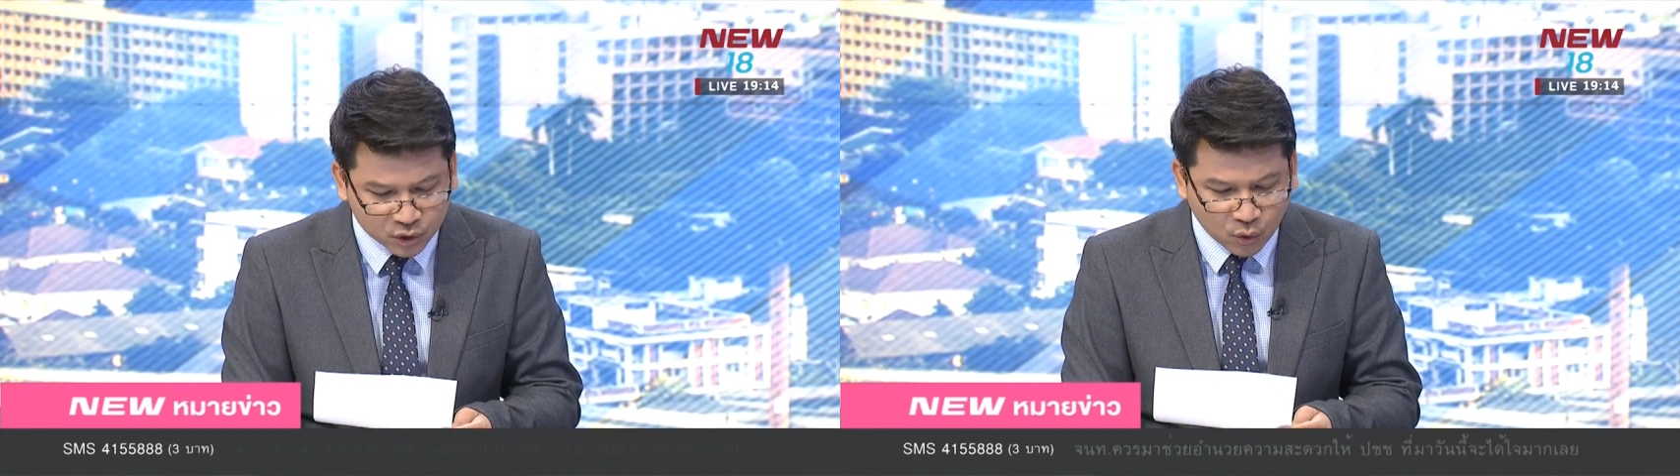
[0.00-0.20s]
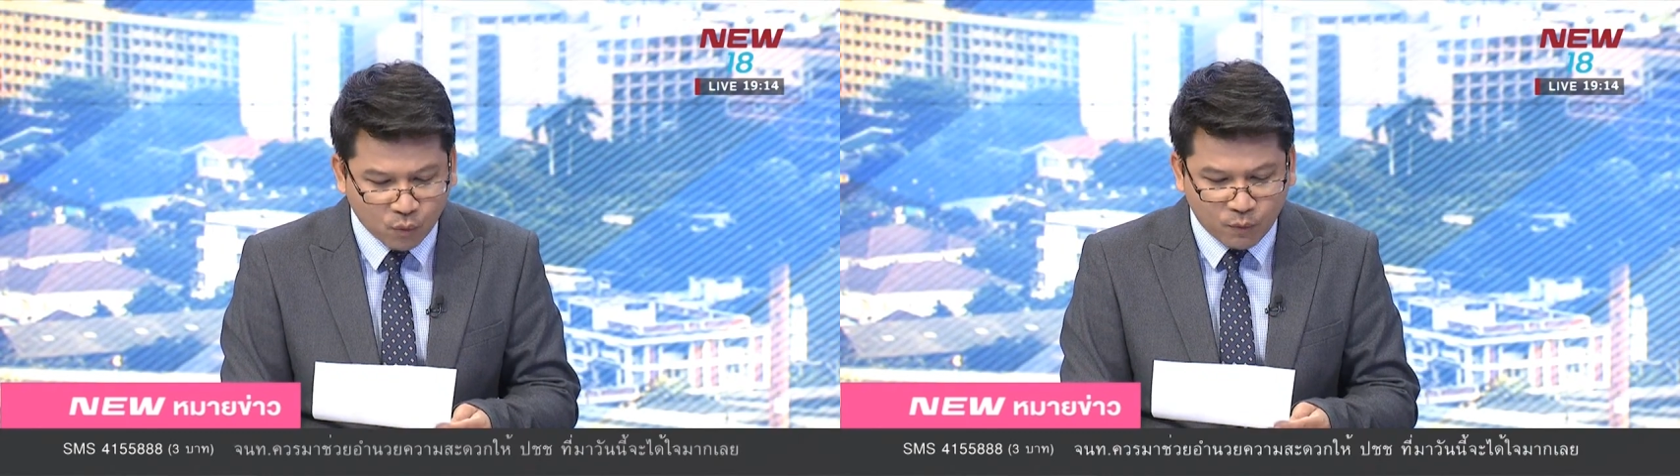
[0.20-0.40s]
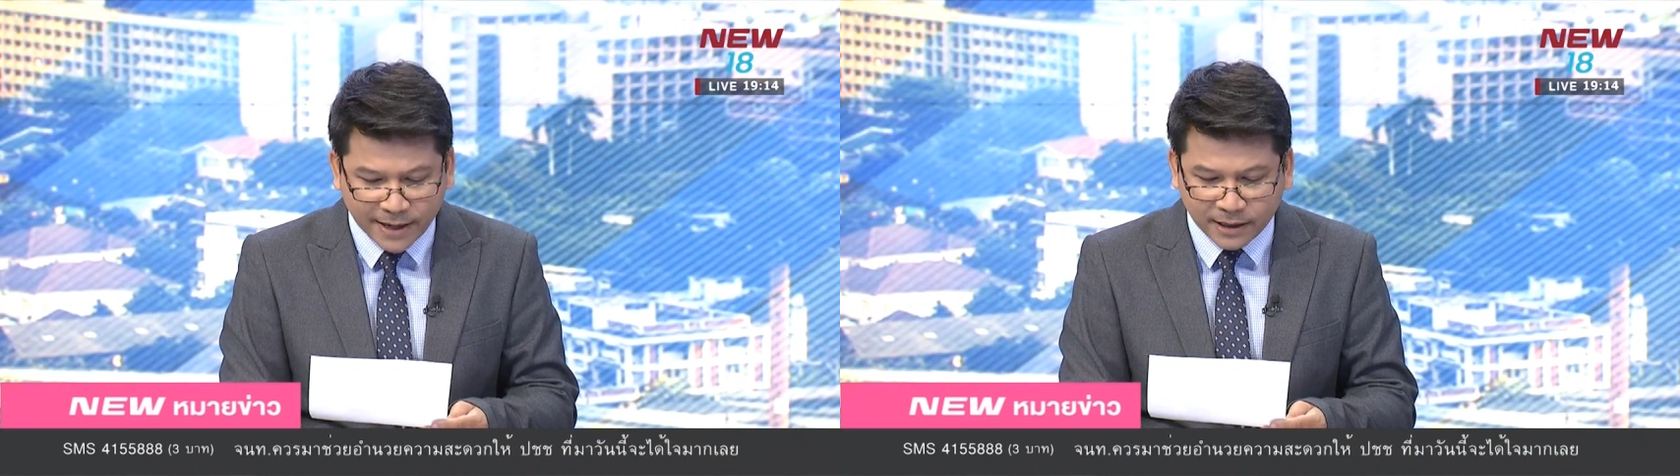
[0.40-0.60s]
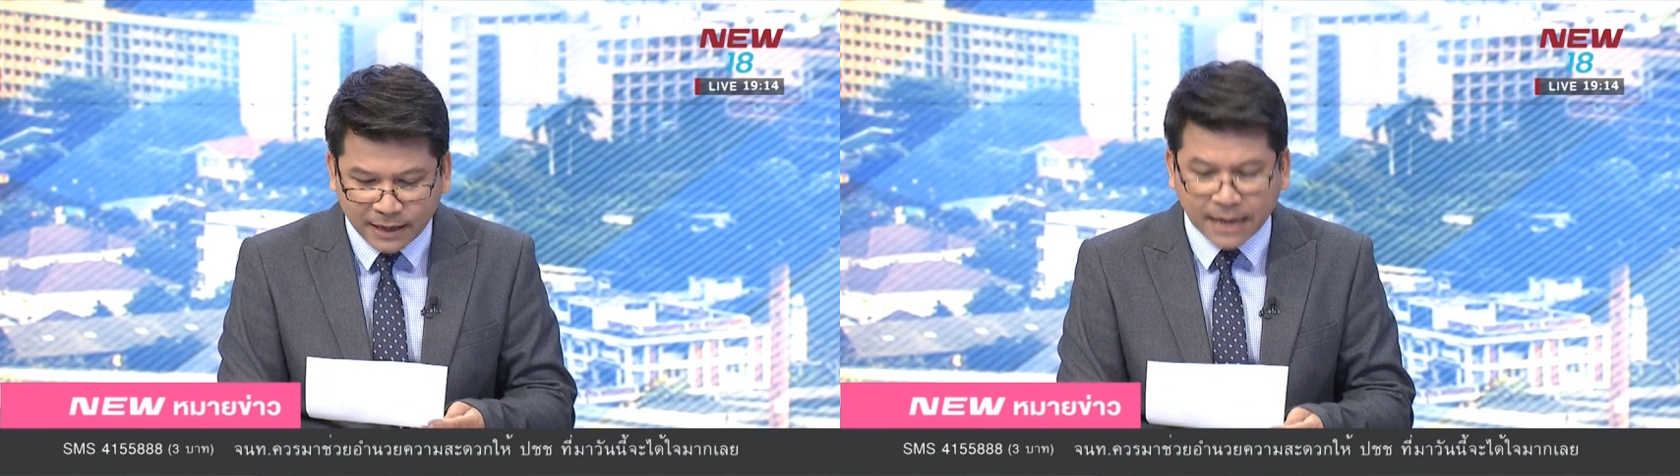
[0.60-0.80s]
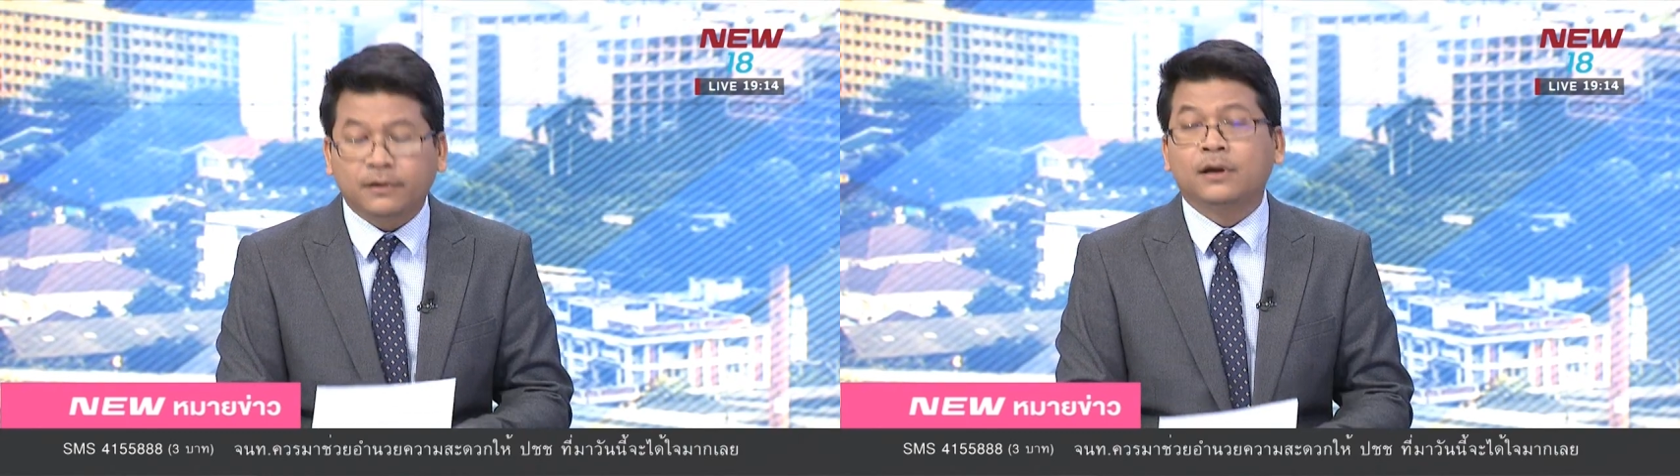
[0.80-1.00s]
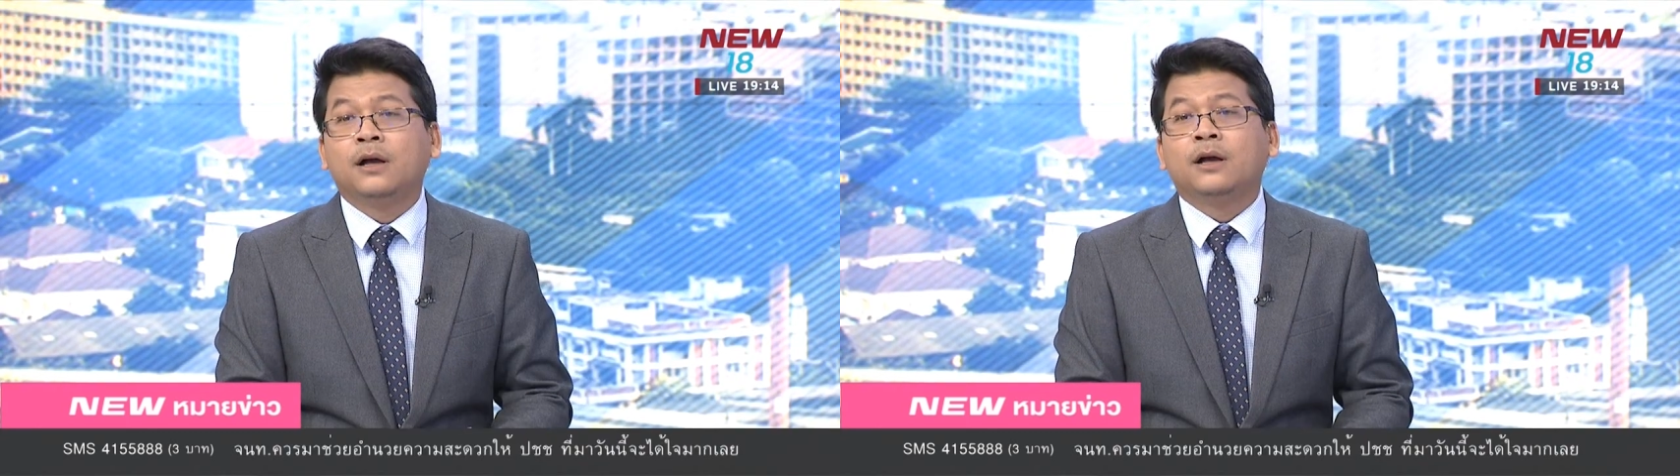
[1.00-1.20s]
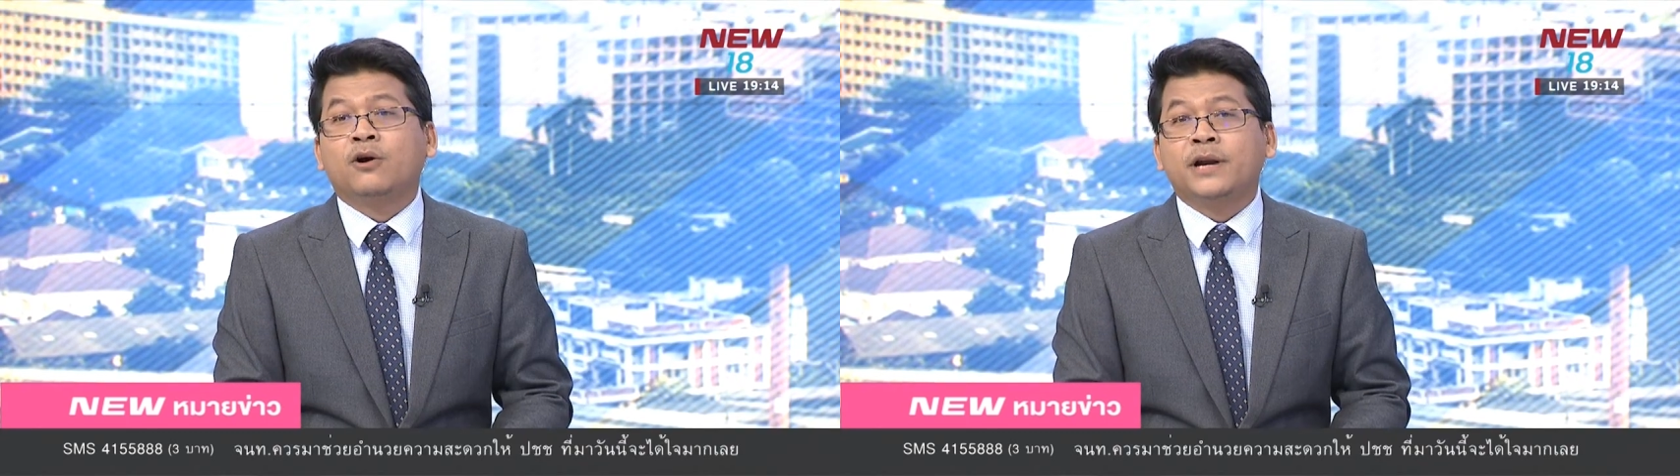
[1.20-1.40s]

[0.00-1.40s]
สุวรรณรัตน์ก็